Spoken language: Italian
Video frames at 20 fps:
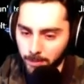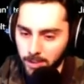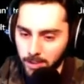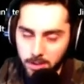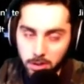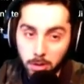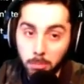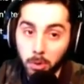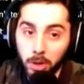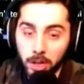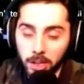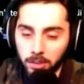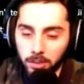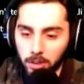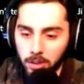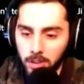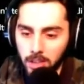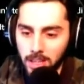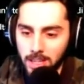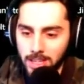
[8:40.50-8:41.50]
Sto morendo.
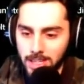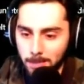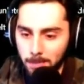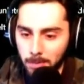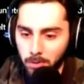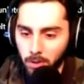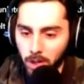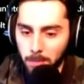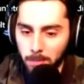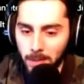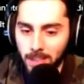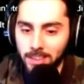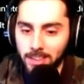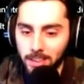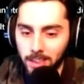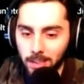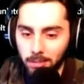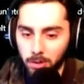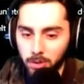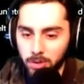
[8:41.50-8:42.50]
Sapevo che mi
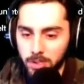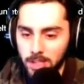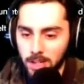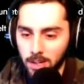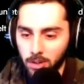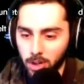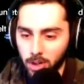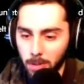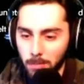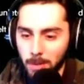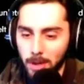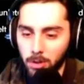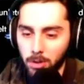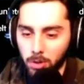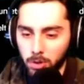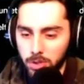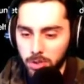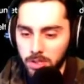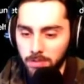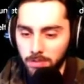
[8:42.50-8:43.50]
attendevano ostacoli, ma ero
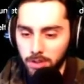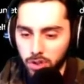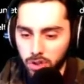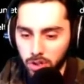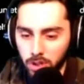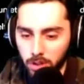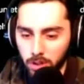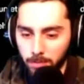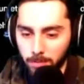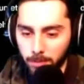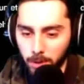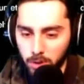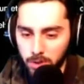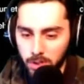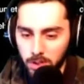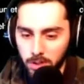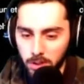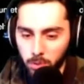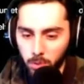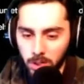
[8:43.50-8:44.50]
così vicino. Ho
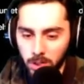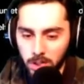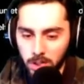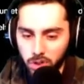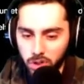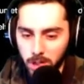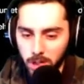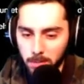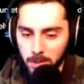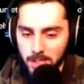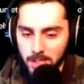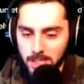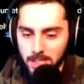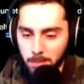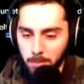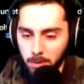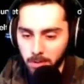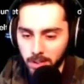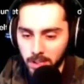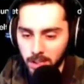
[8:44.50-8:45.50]
sentito una leggera brezza
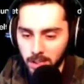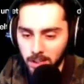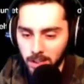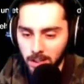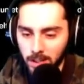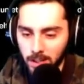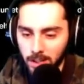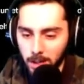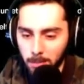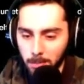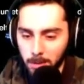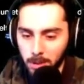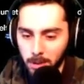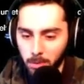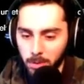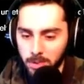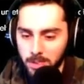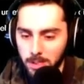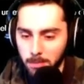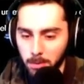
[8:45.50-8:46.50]
provenire dalla crepa di
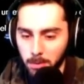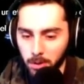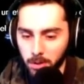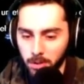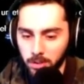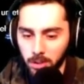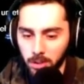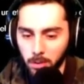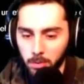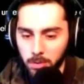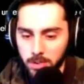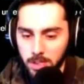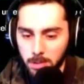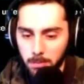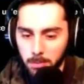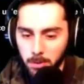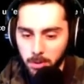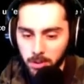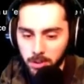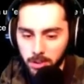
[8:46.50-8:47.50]
questa porta, in questa
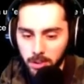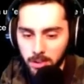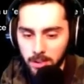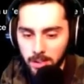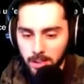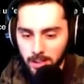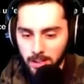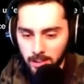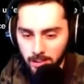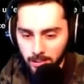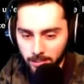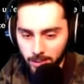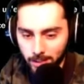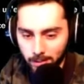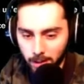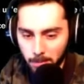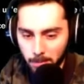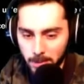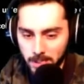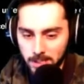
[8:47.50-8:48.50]
porta.
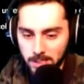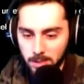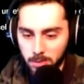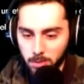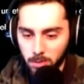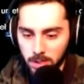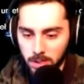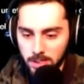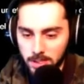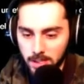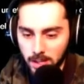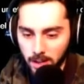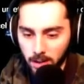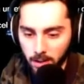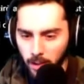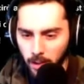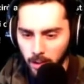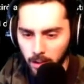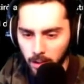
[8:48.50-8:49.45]
Deve aprirsi sull'esterno.